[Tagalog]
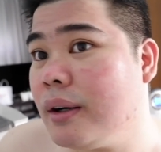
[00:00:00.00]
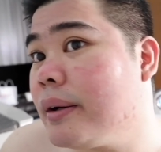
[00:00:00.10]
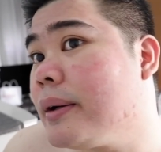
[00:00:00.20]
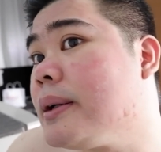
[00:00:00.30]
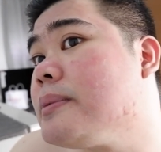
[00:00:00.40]

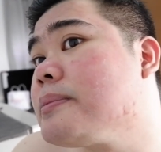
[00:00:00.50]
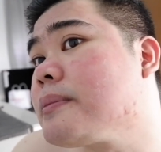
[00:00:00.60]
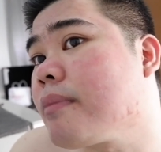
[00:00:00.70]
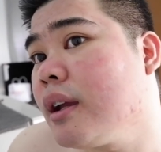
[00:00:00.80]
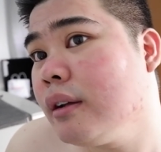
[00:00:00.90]
Um,
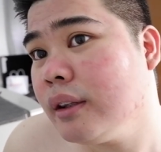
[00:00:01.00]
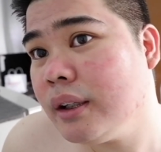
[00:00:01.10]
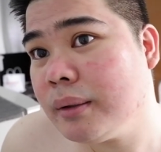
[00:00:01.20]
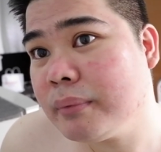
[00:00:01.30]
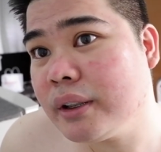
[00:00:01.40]

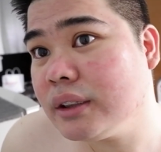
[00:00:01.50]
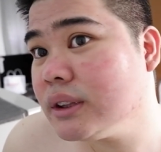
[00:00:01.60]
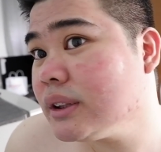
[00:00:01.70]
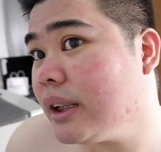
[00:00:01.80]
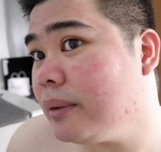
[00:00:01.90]
tingnan mo,
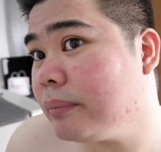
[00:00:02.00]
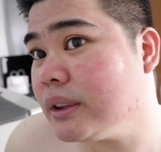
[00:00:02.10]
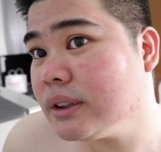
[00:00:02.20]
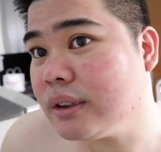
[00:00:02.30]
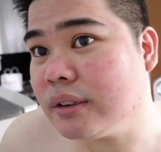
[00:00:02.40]
nagsishine pa
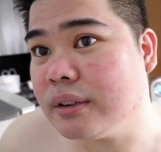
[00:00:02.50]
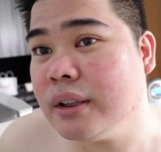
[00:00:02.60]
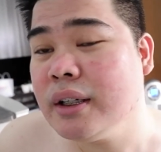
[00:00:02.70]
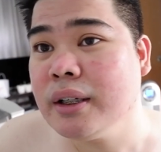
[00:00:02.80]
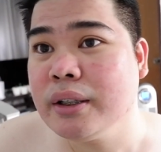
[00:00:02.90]
siya. Oh.
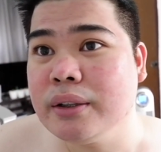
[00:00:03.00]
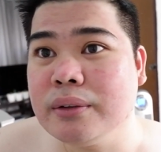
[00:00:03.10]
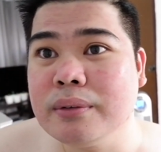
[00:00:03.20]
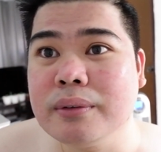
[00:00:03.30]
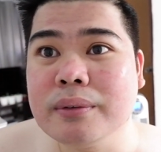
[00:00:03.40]

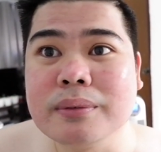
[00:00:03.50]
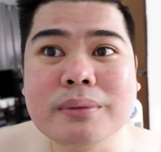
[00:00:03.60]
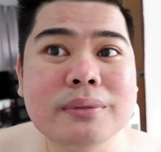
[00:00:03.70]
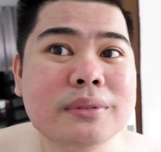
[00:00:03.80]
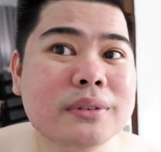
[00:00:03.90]
Yung
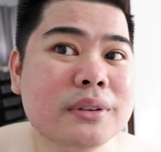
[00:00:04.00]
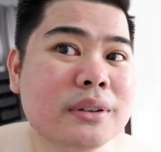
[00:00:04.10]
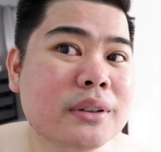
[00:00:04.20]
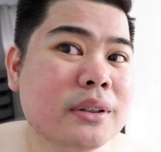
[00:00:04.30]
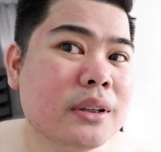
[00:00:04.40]

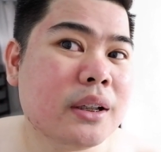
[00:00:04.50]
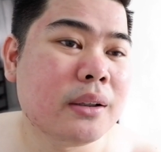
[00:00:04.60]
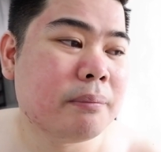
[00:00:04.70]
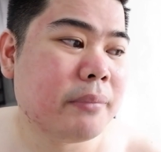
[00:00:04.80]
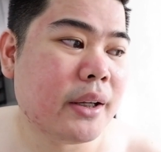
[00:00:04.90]

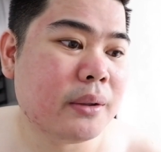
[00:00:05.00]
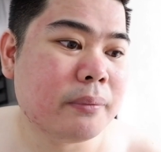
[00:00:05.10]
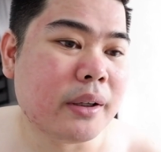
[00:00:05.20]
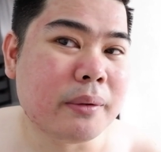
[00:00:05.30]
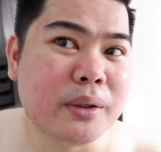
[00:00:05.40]
paano
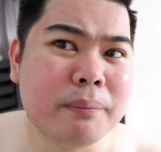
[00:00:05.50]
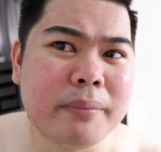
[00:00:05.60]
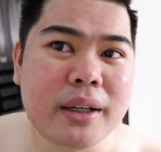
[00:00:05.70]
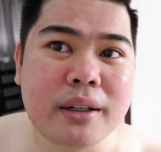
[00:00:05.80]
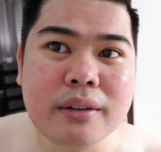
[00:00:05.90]
ba? Yung
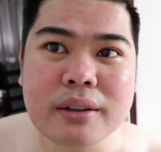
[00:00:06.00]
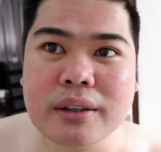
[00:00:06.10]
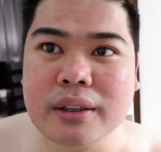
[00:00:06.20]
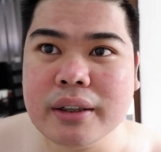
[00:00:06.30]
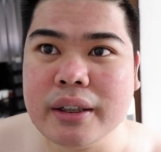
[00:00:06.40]
parang
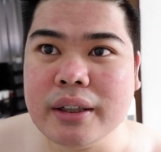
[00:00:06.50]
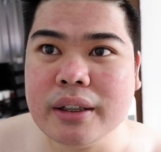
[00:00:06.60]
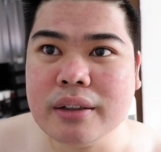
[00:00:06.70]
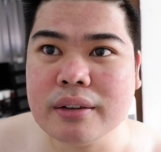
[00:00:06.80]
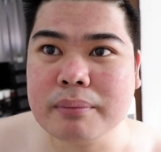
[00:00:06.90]
naglagay
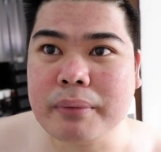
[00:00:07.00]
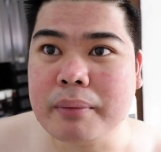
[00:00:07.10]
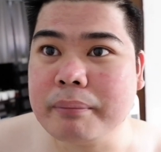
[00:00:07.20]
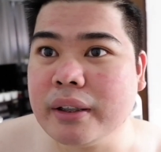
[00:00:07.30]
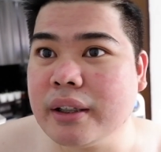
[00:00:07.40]
ka ng
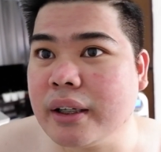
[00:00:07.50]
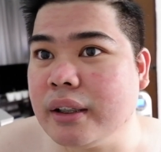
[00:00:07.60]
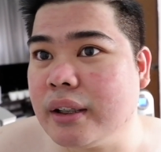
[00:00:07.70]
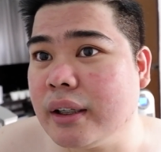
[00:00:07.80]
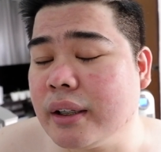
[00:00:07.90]

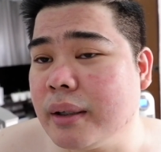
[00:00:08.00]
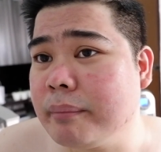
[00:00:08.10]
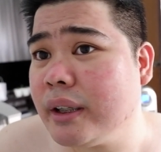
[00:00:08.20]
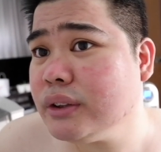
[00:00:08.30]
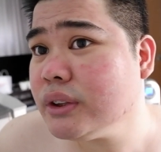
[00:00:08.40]
pangpadry talaga.
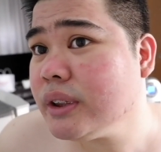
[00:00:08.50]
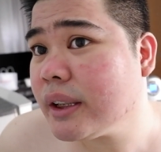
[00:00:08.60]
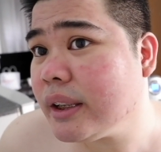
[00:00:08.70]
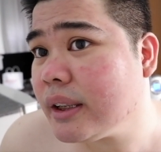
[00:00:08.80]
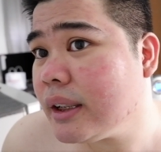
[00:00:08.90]
Medyo
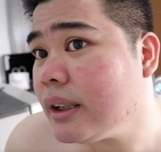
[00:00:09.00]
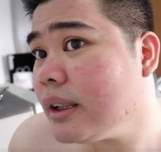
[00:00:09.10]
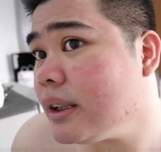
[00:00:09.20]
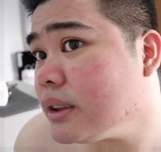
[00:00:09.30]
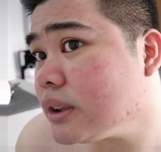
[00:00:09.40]
dry
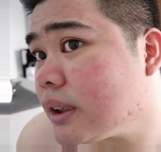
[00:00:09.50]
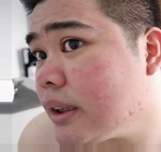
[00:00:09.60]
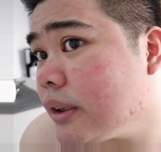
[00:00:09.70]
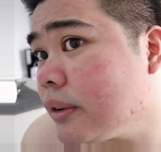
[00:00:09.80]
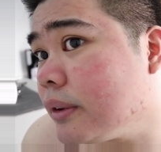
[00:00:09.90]
talaga na siya
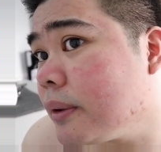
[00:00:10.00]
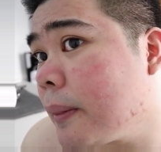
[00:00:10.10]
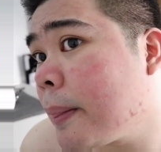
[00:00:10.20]
ngayon.